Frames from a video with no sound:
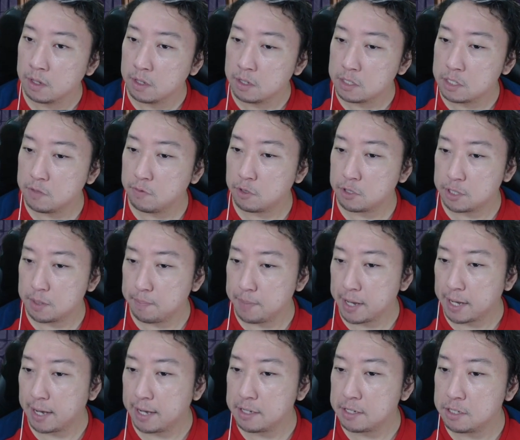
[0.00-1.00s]
se você
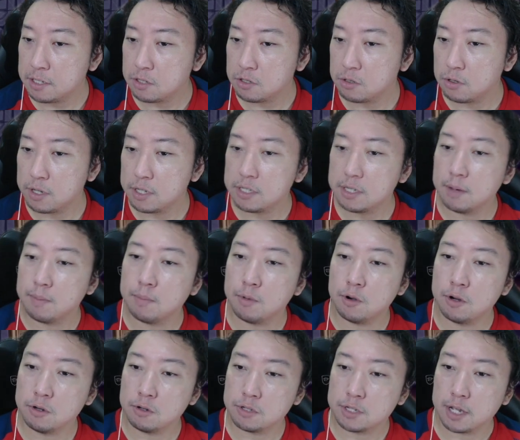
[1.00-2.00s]
pegar esses dois
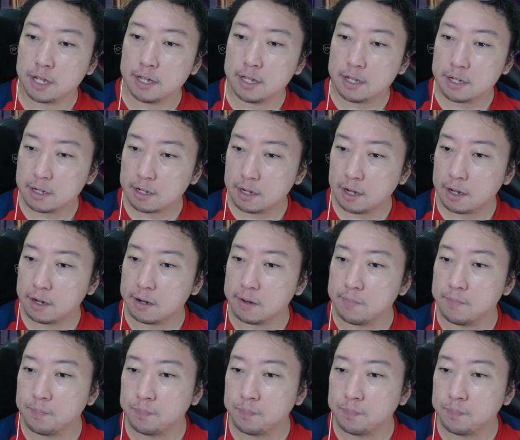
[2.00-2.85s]
demônios aí, cara...